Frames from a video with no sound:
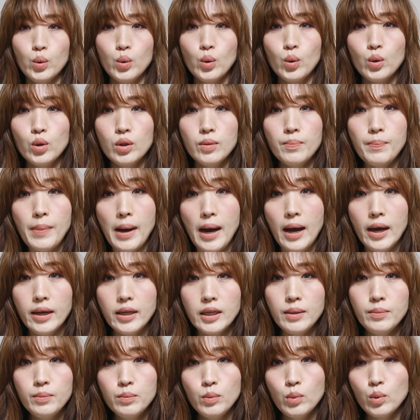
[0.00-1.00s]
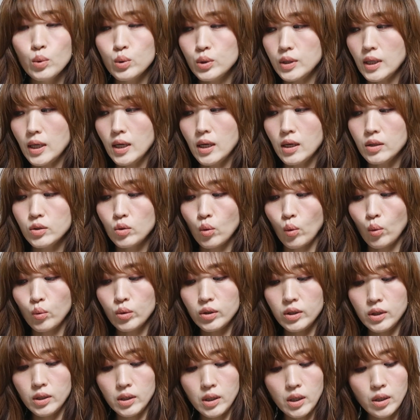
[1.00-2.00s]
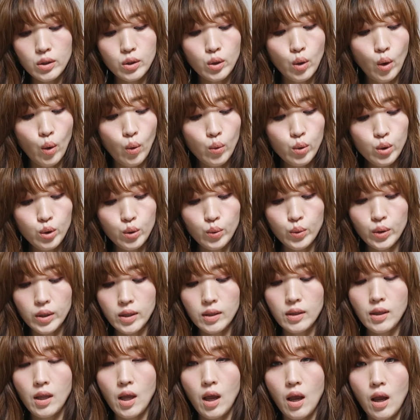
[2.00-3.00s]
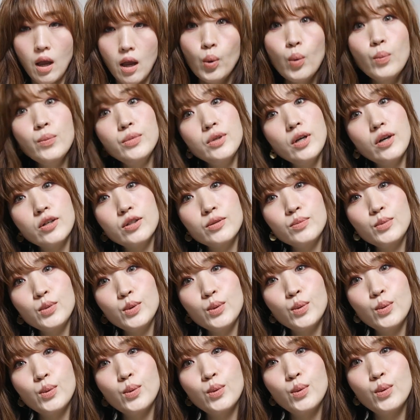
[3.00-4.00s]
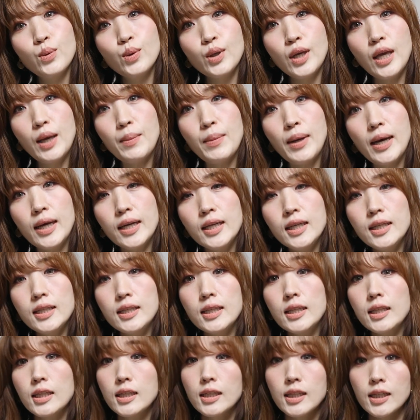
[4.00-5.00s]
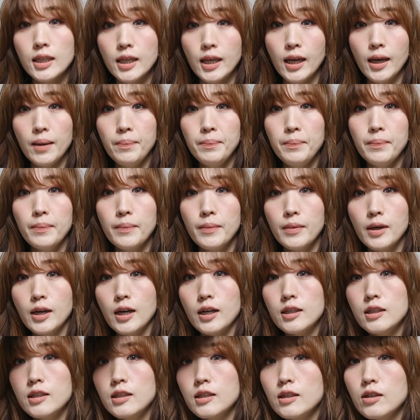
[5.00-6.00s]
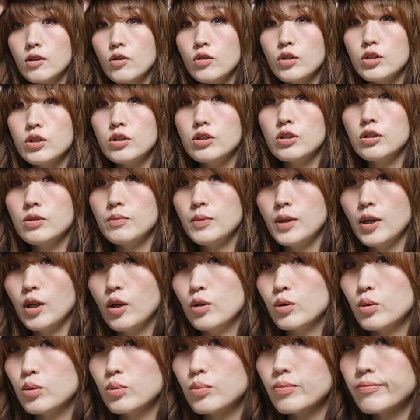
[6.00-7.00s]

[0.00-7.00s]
이런 마린 모자 저는 이게 겨울용인데 봄, 여름용의 마린 캡 같은 거 있으면